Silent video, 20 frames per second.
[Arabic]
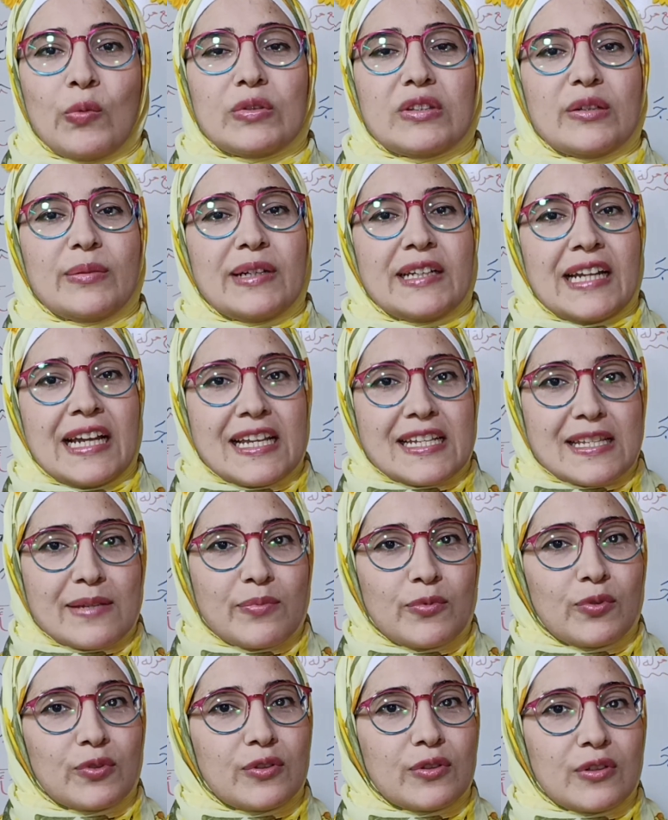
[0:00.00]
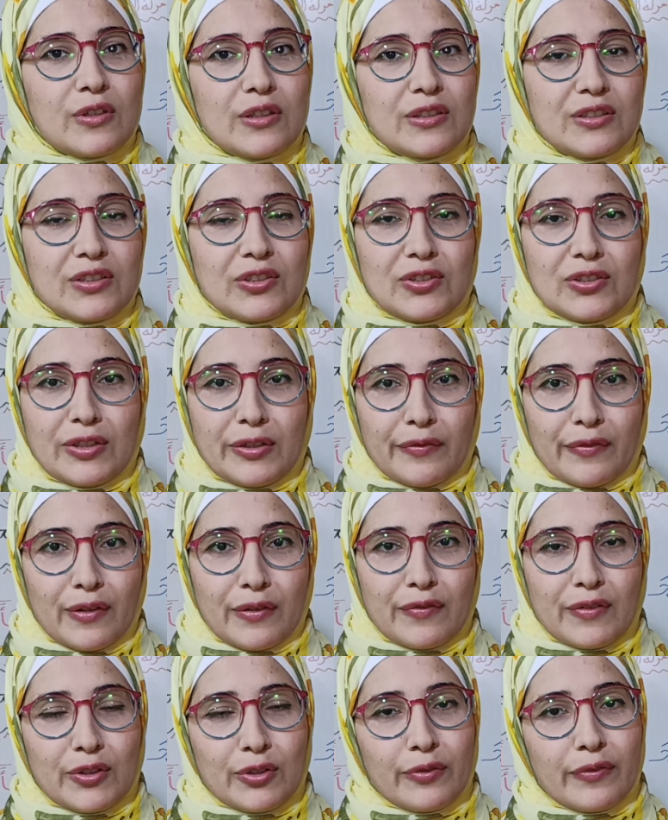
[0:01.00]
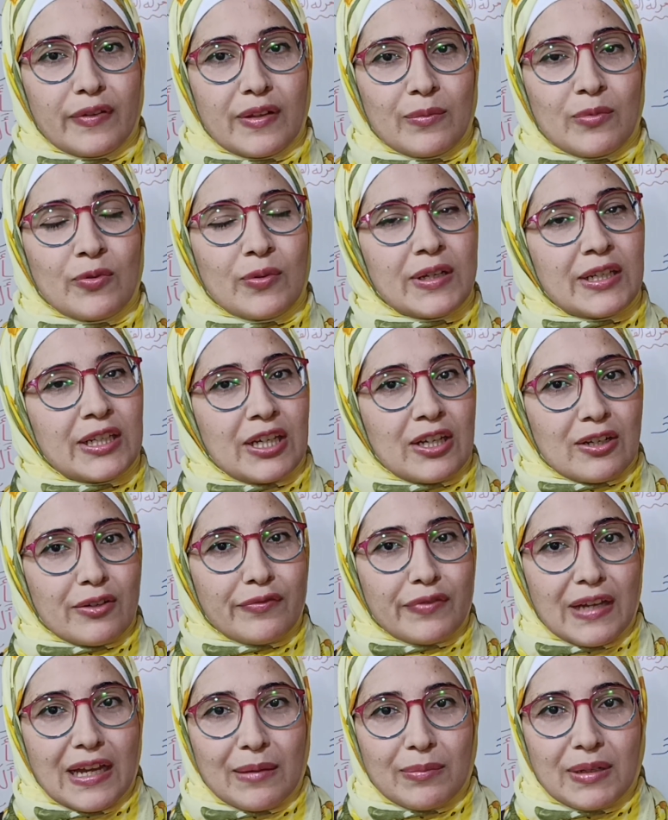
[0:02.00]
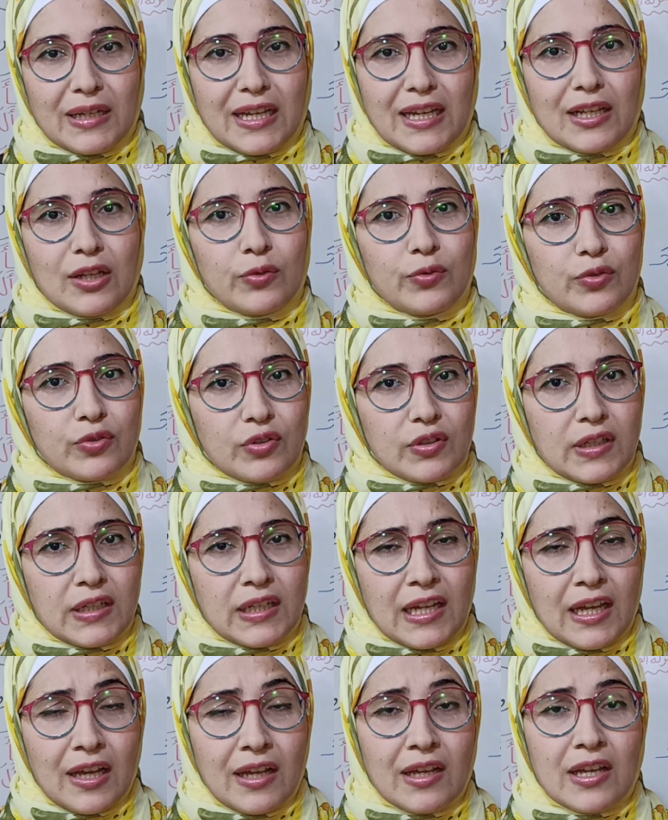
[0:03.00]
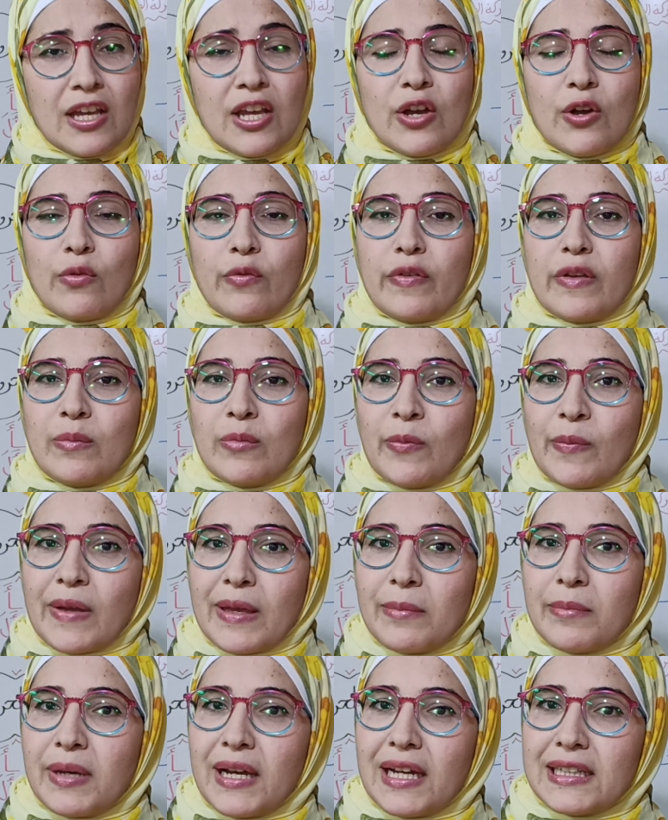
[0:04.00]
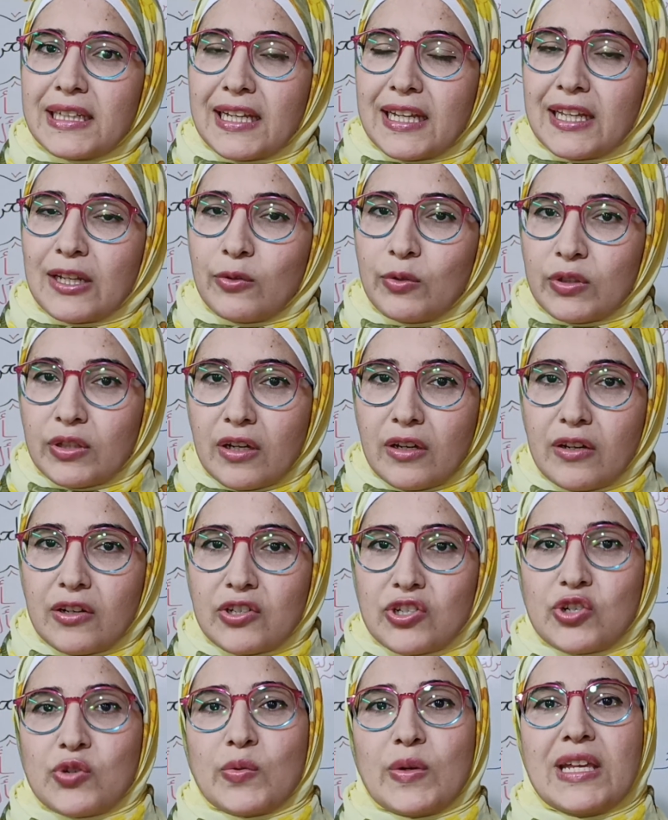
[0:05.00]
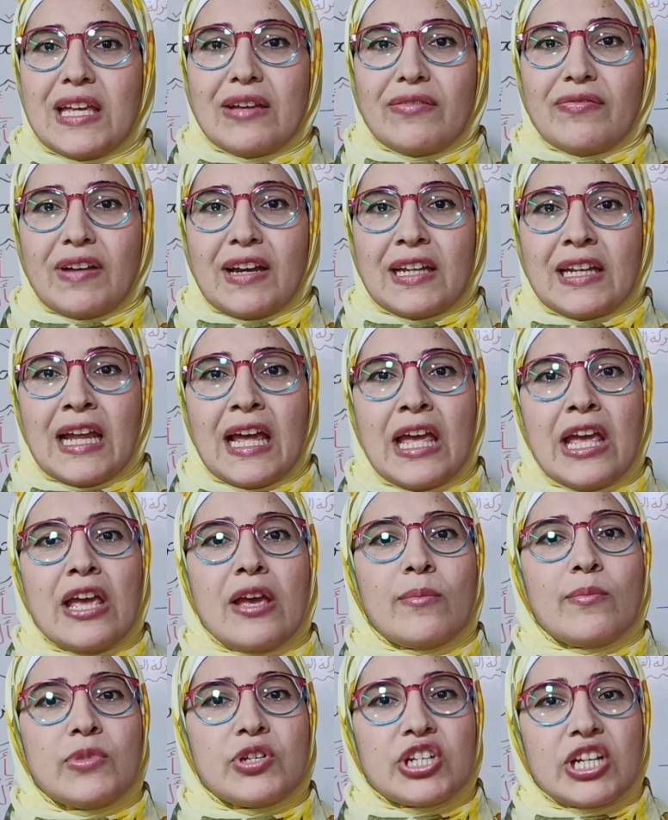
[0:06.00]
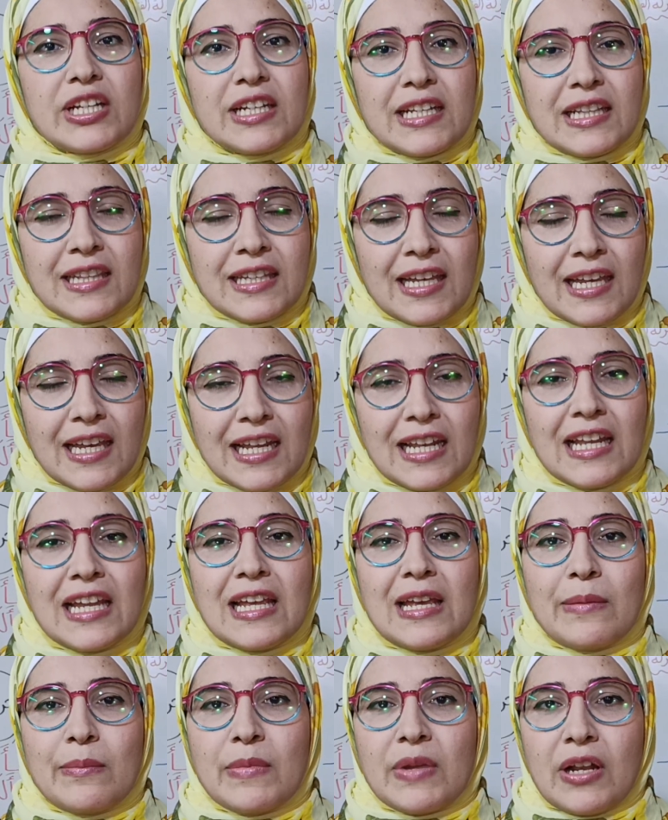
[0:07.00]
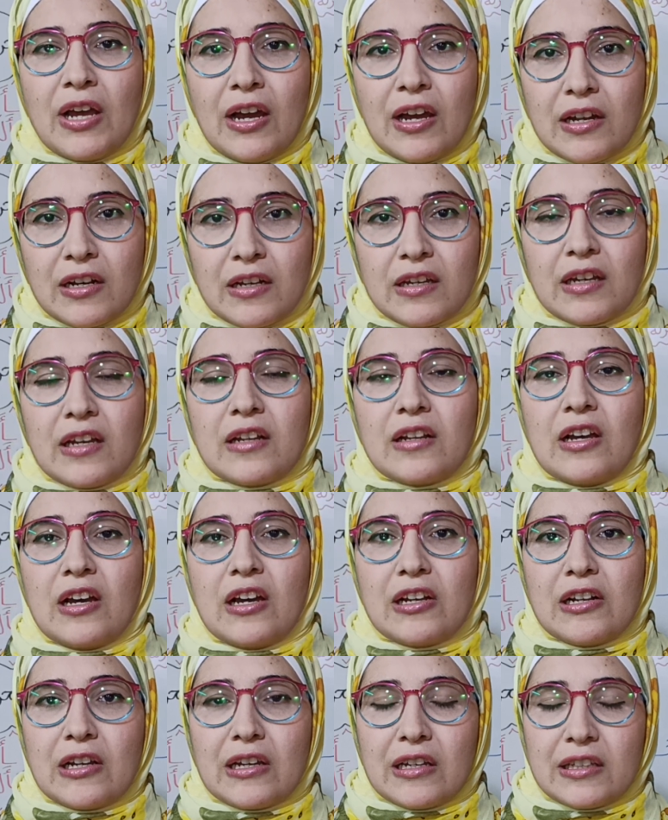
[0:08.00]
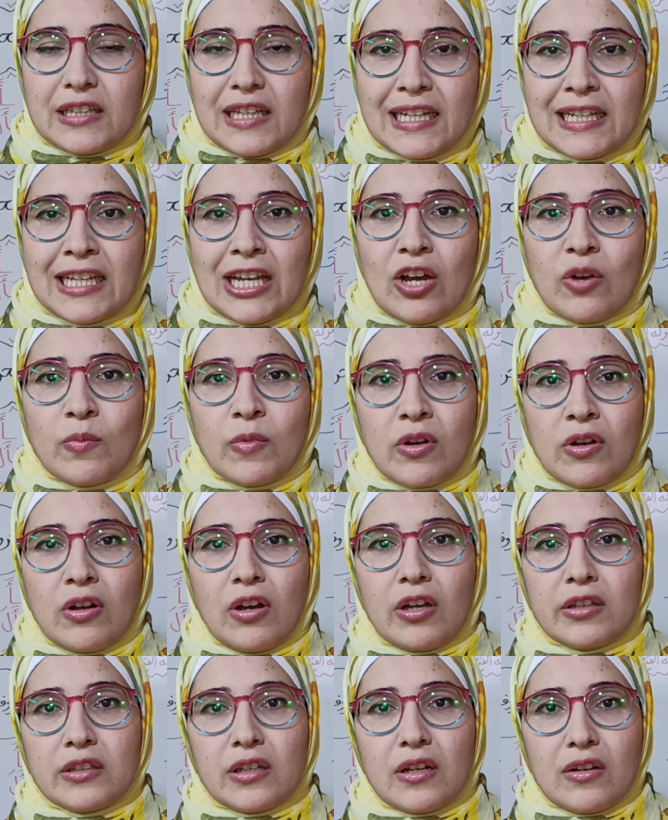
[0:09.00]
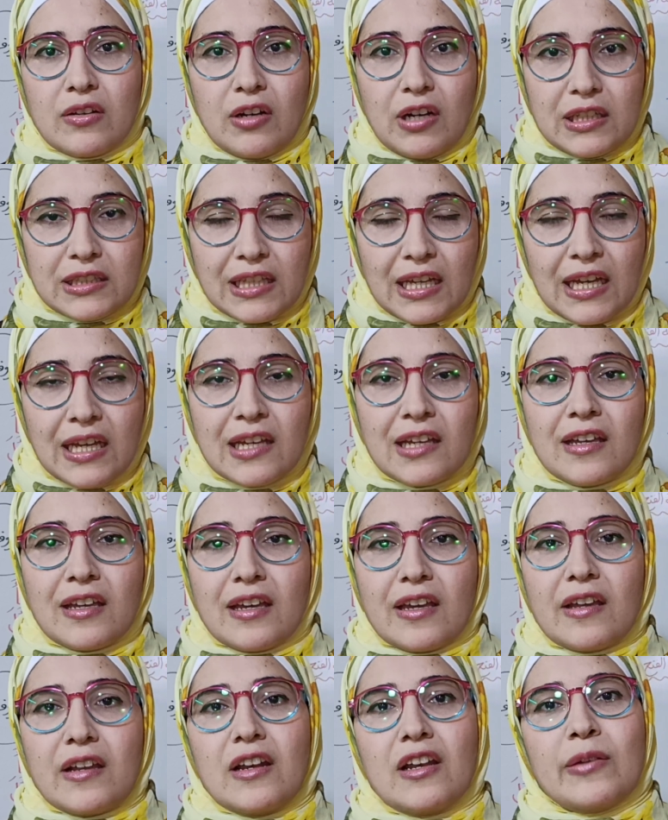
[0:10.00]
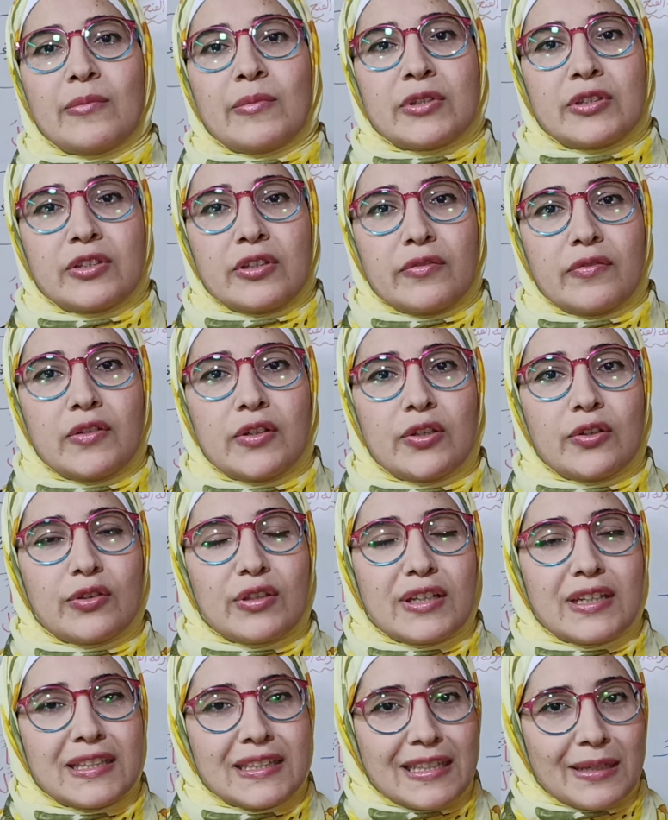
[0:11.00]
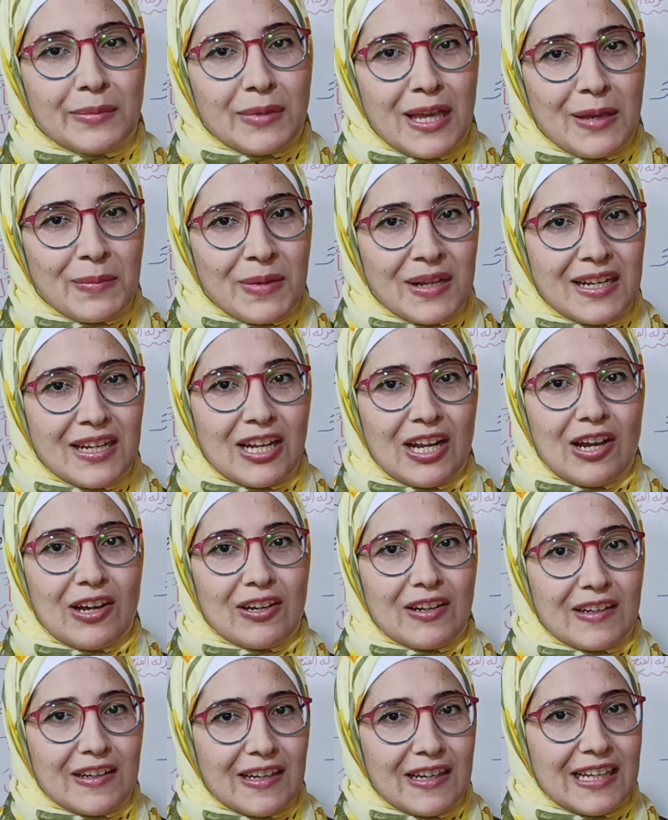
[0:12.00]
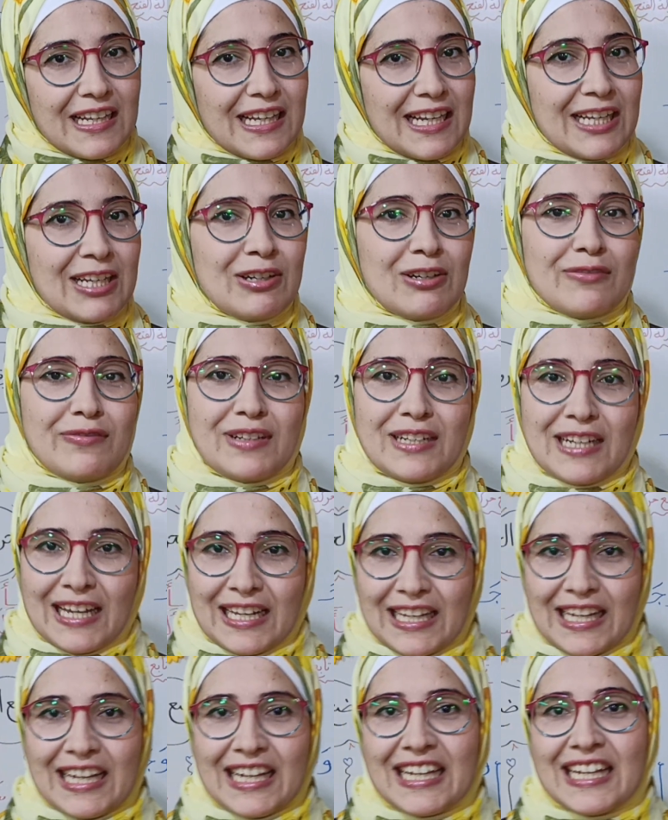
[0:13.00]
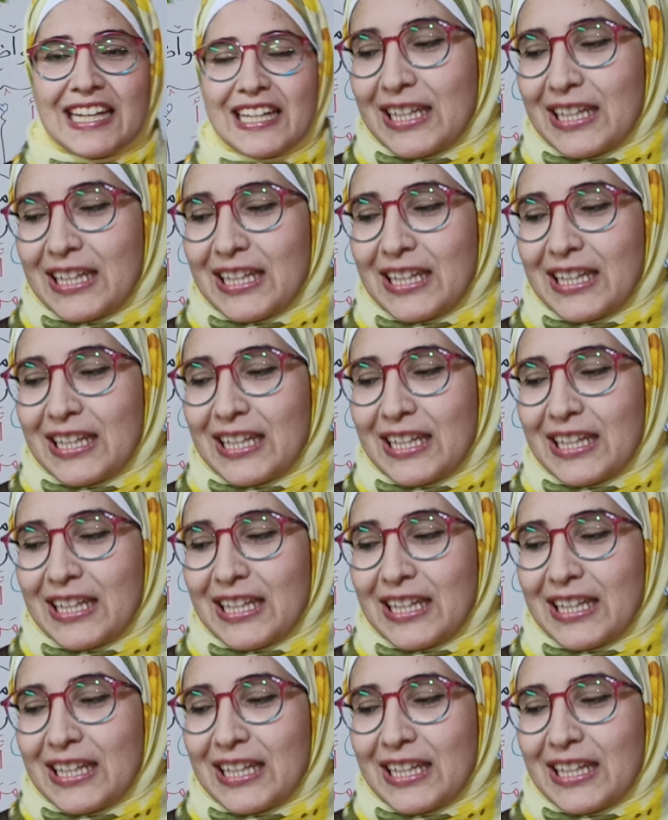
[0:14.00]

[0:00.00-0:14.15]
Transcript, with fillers: طبعا حسب قدرات الطفل في طفل ممكن يعرفها قبل كده ويتقنها وفي ممكن بعد كده ويتأخر شوية فاحنا مش هنتنقل من حركة لحركة تانية أو من قاعدة لقاعدة غير لما الطفل يتقن تماما الحركة اللي احنا واقفين عليها